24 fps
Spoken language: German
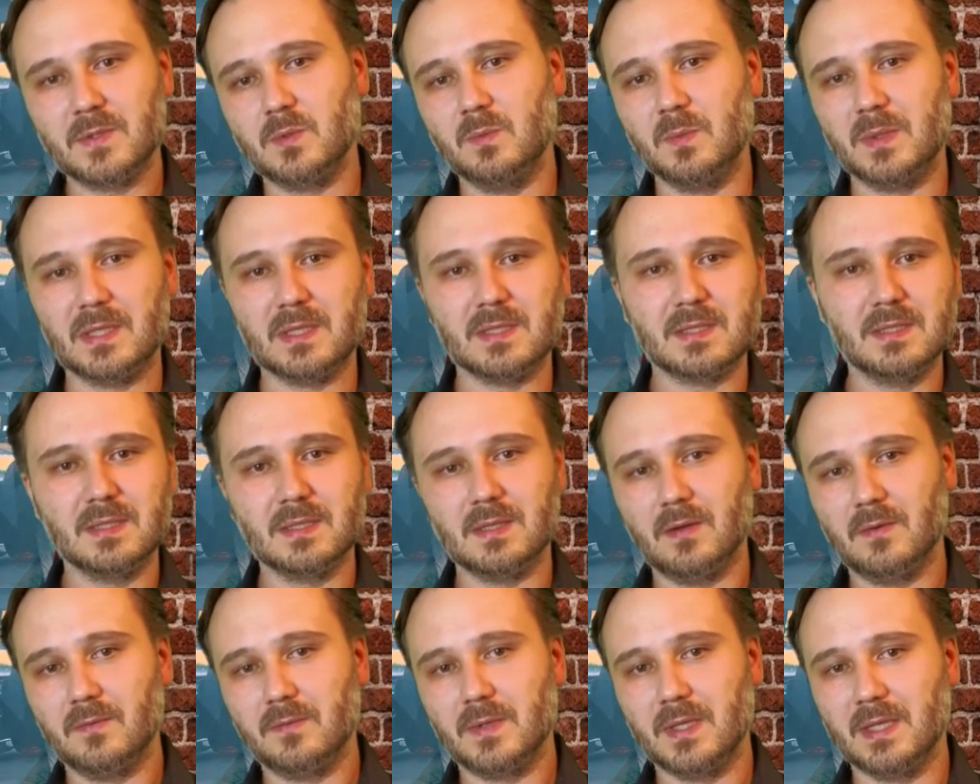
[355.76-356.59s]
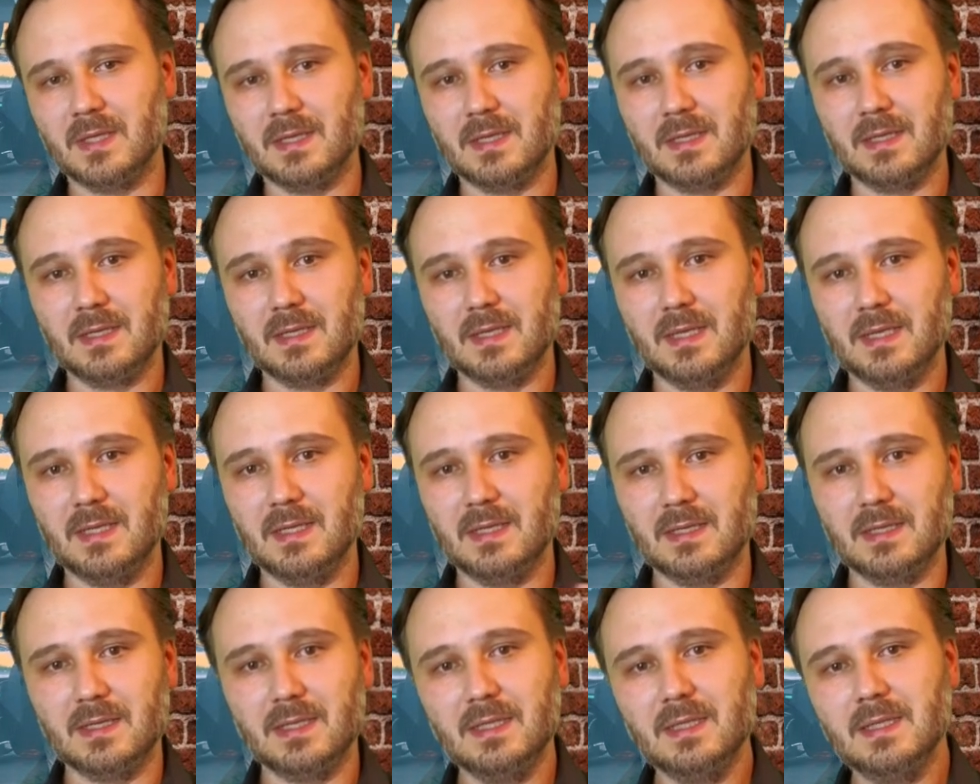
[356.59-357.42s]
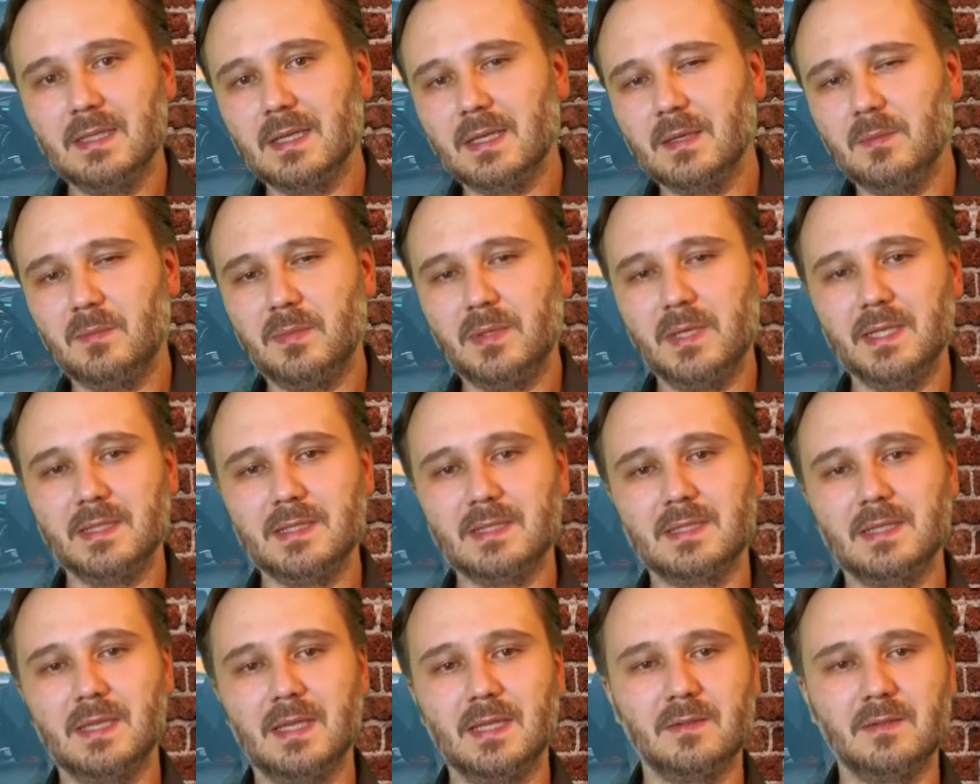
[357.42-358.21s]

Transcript: zumindest auf den eher hinteren Plätzen,